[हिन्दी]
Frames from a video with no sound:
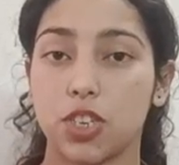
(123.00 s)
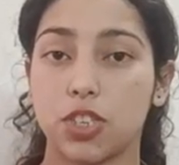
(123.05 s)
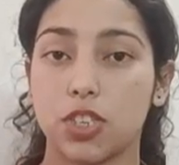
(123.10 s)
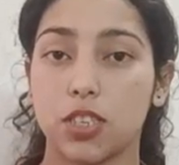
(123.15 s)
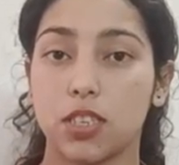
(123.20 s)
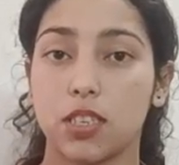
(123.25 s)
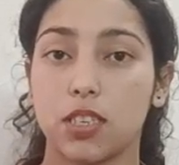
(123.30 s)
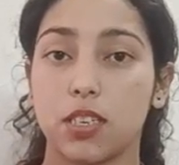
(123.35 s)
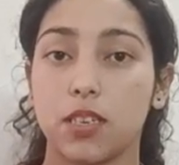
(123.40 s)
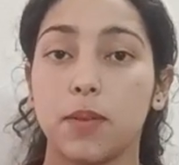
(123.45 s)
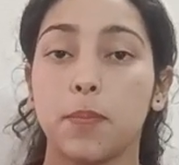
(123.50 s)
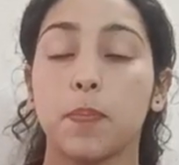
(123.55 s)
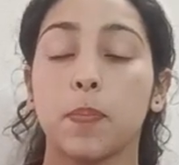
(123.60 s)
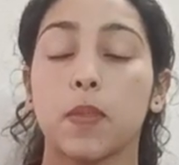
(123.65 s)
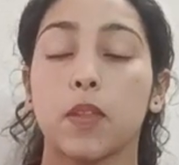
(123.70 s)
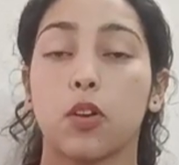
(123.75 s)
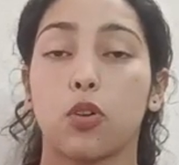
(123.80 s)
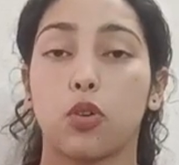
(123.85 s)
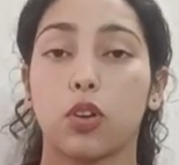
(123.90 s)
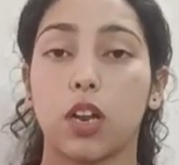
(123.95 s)
रची थी
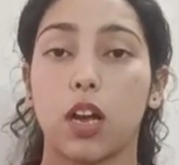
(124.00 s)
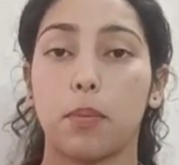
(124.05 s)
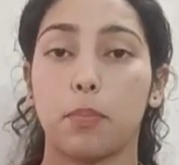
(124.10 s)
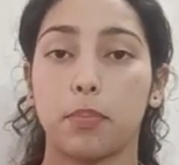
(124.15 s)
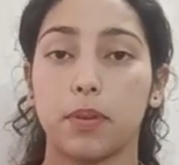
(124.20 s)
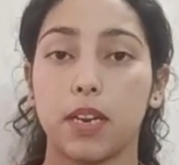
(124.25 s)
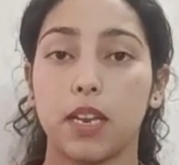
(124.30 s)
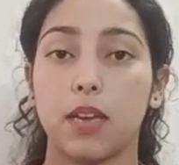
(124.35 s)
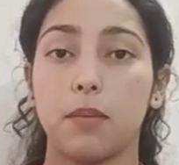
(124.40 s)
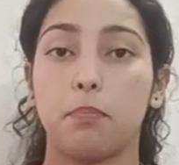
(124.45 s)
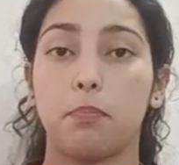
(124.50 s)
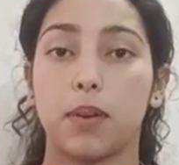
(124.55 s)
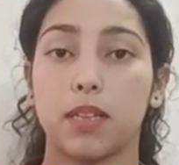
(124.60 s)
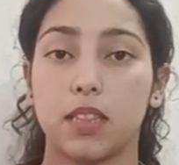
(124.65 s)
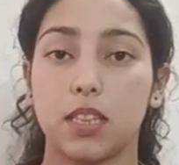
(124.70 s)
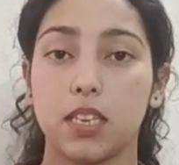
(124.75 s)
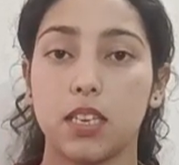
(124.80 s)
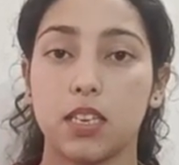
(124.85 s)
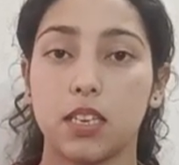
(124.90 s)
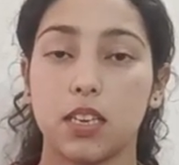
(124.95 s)
और अपने
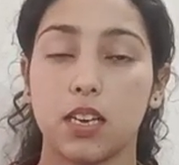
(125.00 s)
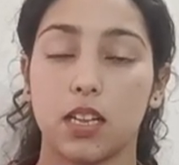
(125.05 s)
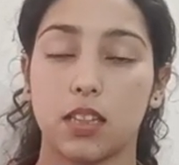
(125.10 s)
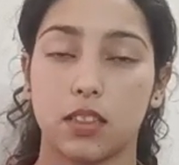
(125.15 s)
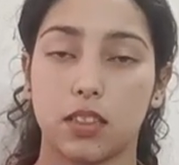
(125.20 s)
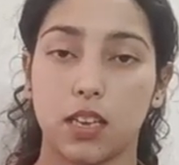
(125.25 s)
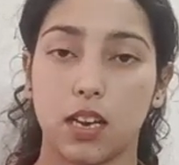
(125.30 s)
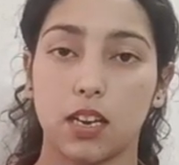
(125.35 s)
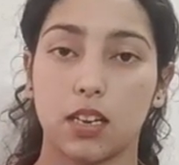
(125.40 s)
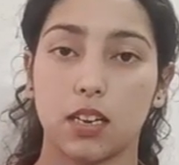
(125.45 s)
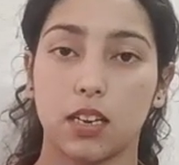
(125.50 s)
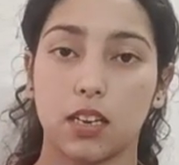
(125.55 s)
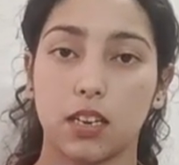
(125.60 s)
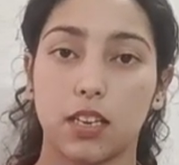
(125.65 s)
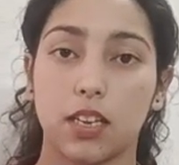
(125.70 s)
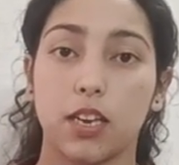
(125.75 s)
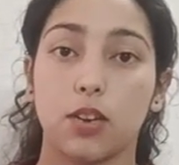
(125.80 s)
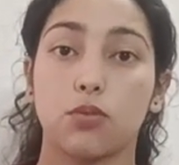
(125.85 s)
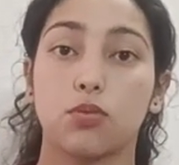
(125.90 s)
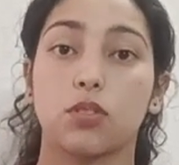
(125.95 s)
पति की हत्या
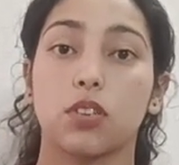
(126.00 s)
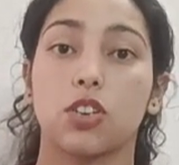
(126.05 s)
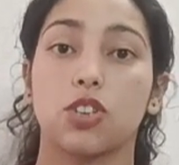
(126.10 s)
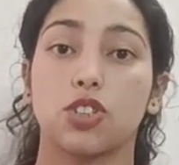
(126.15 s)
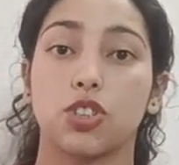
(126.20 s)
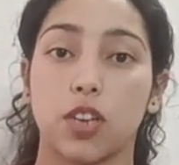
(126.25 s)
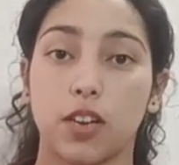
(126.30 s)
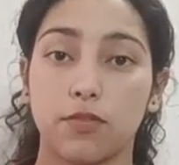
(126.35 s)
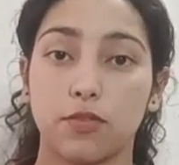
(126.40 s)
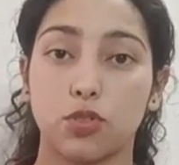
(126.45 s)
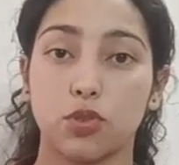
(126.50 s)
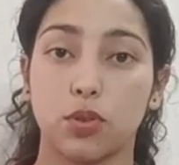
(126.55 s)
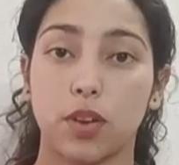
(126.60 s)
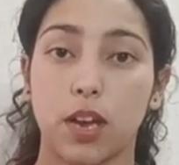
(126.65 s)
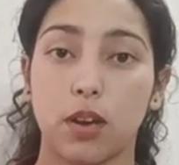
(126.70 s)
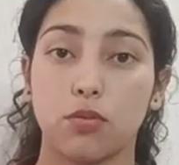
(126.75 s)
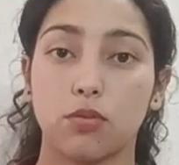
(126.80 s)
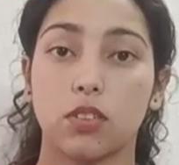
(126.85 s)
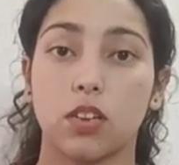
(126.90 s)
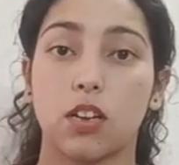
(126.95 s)
करके उसका शव जो
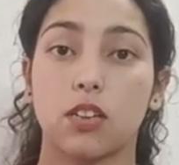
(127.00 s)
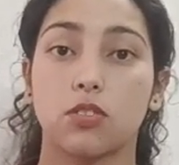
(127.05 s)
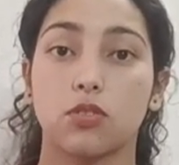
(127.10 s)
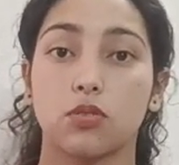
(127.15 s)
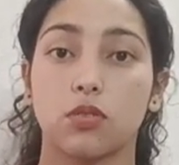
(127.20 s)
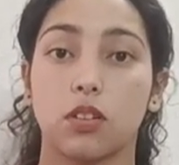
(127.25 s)
है उसका